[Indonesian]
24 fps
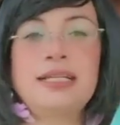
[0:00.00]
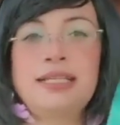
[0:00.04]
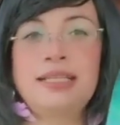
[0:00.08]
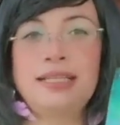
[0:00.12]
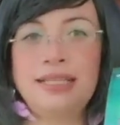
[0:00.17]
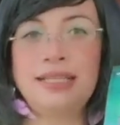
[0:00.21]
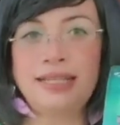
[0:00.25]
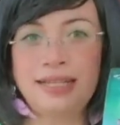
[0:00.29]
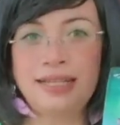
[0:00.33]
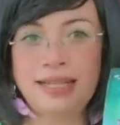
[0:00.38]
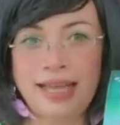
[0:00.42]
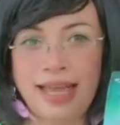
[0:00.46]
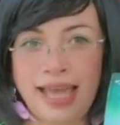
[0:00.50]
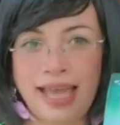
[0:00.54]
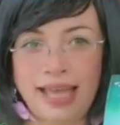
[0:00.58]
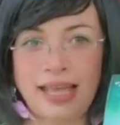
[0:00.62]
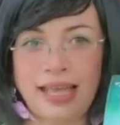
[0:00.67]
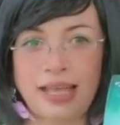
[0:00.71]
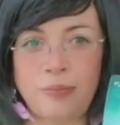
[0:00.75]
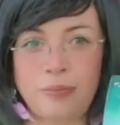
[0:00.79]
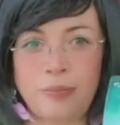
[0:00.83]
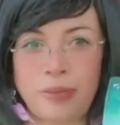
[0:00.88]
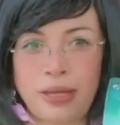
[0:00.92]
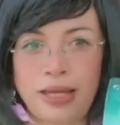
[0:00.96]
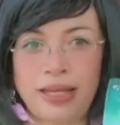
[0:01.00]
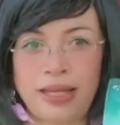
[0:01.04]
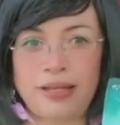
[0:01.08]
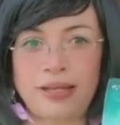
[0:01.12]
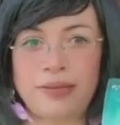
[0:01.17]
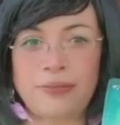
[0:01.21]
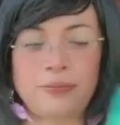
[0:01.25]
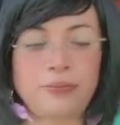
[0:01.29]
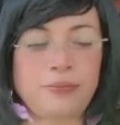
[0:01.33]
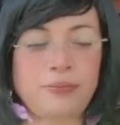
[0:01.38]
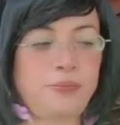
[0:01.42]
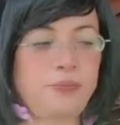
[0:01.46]
The Hangman.
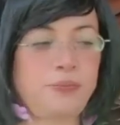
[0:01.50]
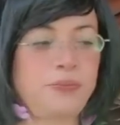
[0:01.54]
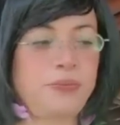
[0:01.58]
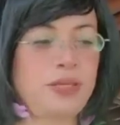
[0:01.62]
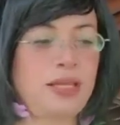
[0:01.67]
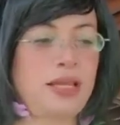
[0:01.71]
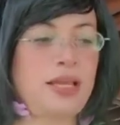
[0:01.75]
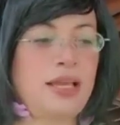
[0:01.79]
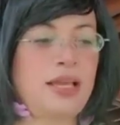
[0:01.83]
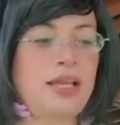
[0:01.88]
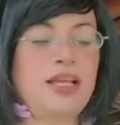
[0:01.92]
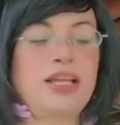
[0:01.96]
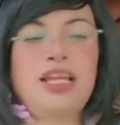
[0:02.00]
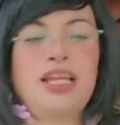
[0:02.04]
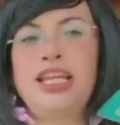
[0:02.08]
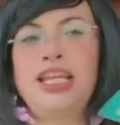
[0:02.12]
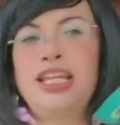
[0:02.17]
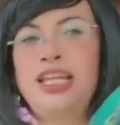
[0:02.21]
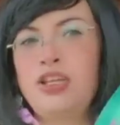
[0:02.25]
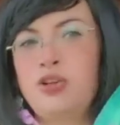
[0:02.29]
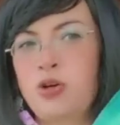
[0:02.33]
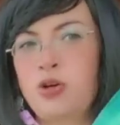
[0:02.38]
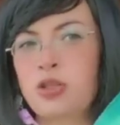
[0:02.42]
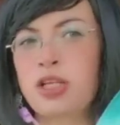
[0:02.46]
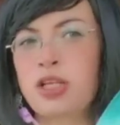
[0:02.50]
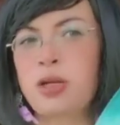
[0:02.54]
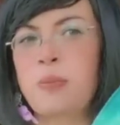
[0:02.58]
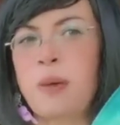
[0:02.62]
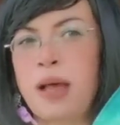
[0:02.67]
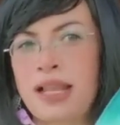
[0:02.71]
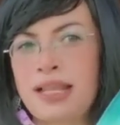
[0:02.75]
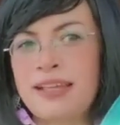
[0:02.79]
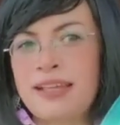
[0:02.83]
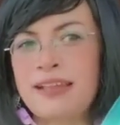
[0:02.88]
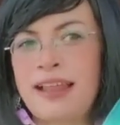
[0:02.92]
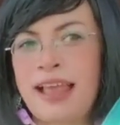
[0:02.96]
Ini kok
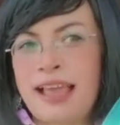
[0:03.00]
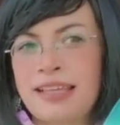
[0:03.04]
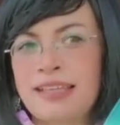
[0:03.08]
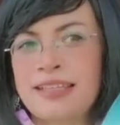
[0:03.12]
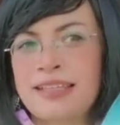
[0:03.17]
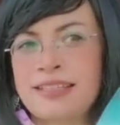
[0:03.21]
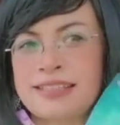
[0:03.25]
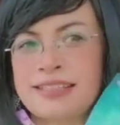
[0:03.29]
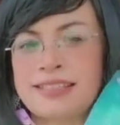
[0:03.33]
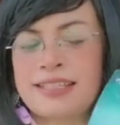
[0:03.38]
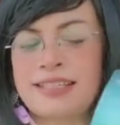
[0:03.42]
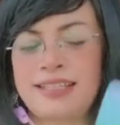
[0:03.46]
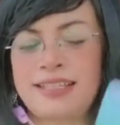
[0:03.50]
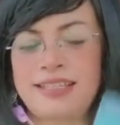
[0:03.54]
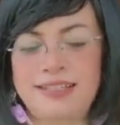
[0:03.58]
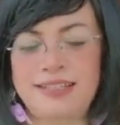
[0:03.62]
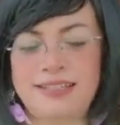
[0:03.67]
terbalik lagi sih.